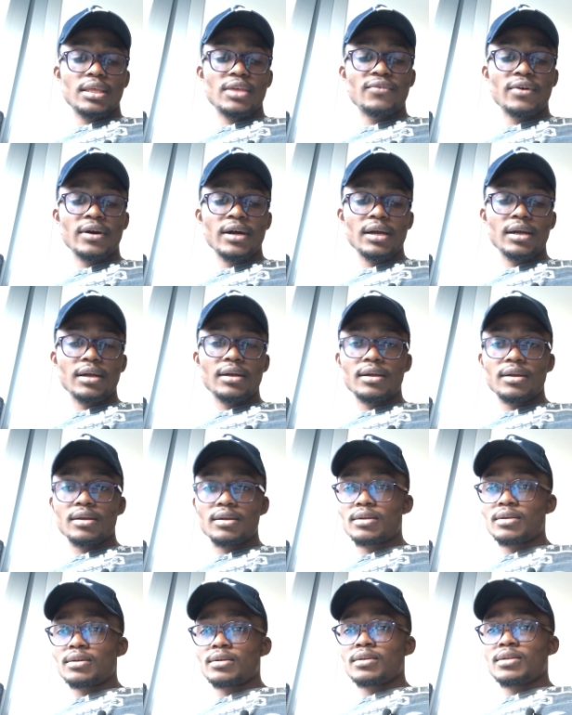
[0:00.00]
il va,
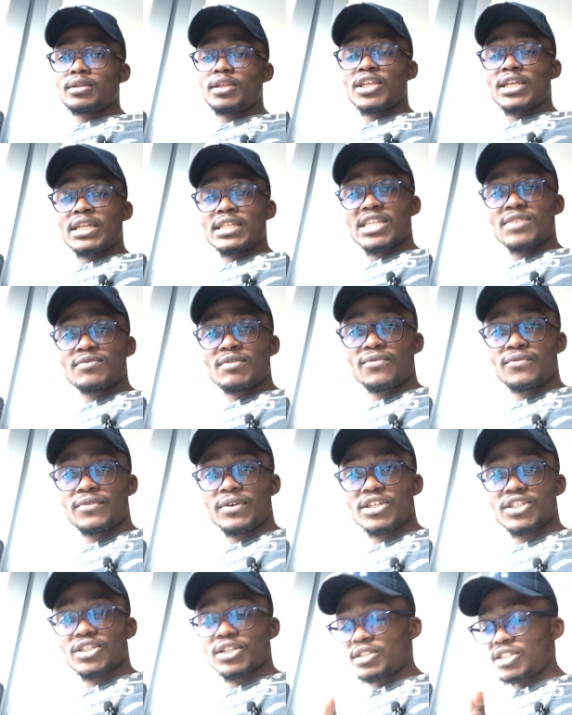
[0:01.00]
euh, qu'est-ce qu'il va
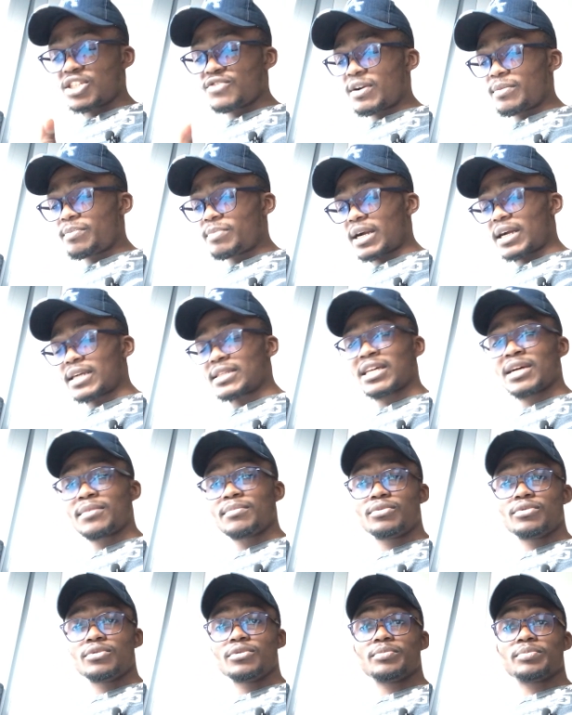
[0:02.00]
faire Shreddy va par
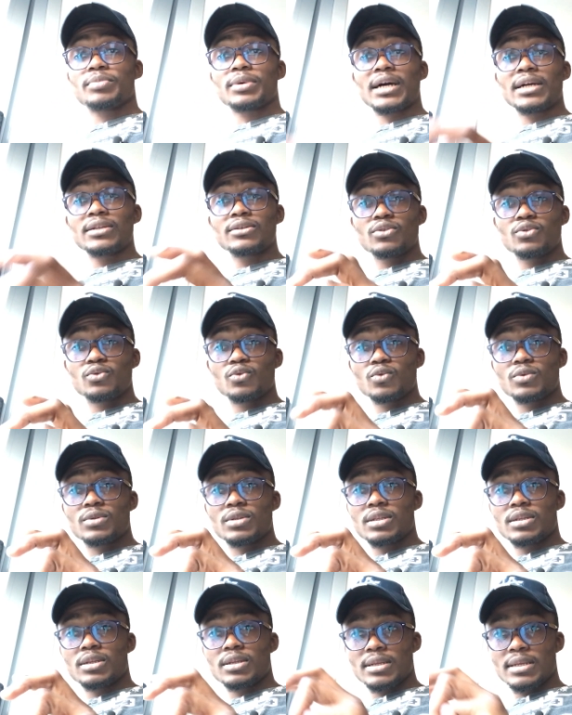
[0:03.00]
exemple prendre toutes
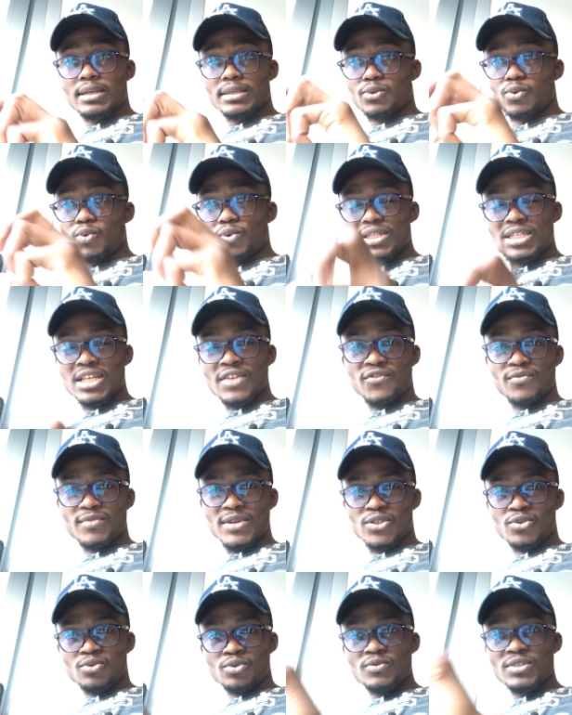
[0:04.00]
euh, toutes les
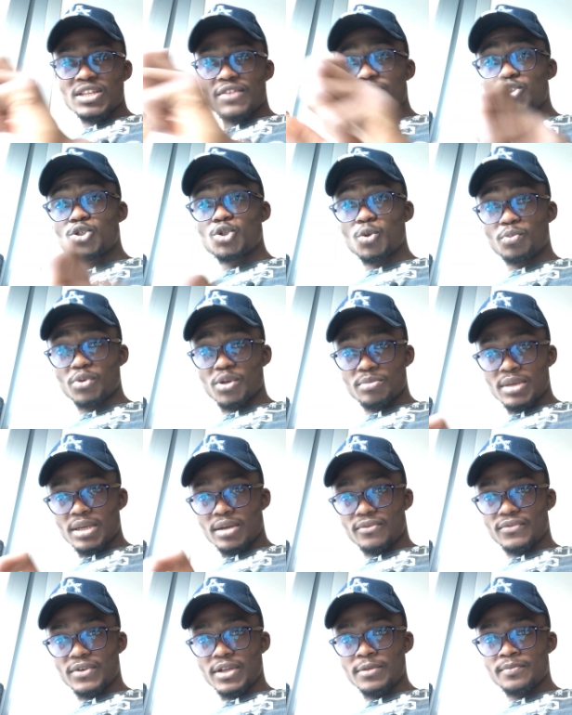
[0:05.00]
informations que vous avez
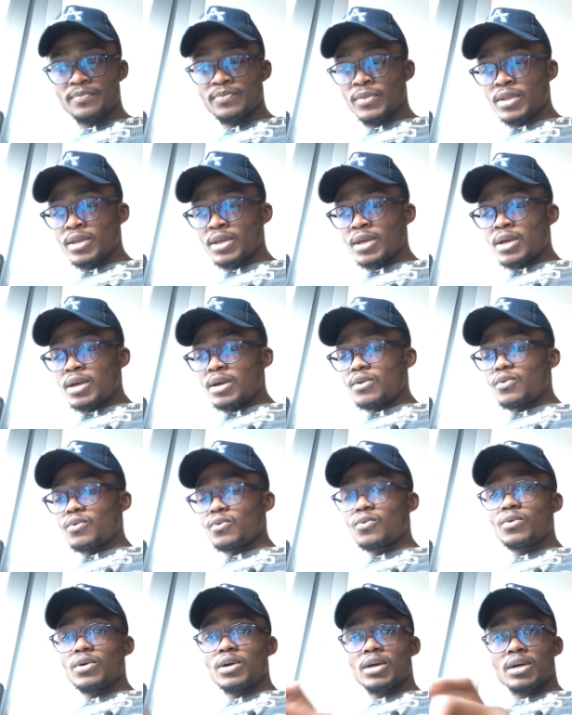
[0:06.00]
supprimé en fait,
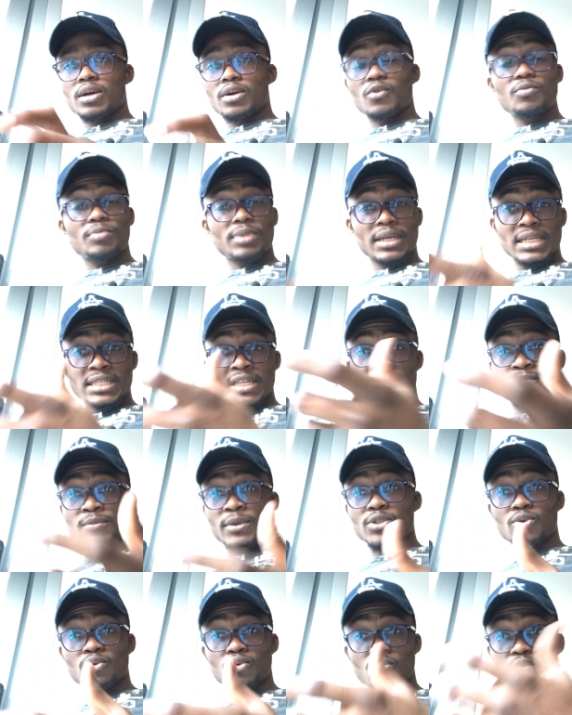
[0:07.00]
ou, euh, ou, prendre les
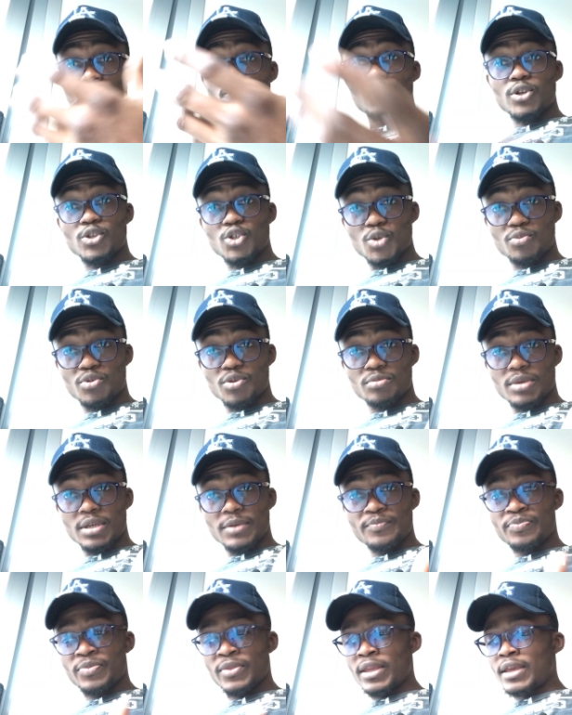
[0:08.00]
informations que vous voulez
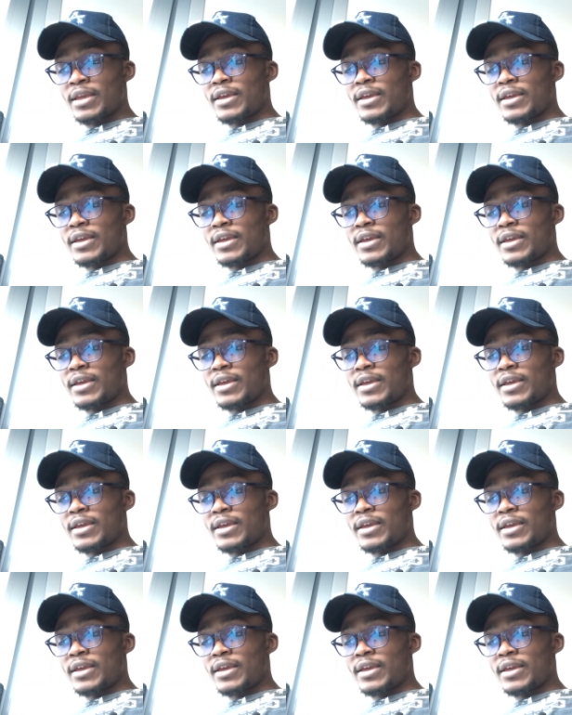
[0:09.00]
supprimer,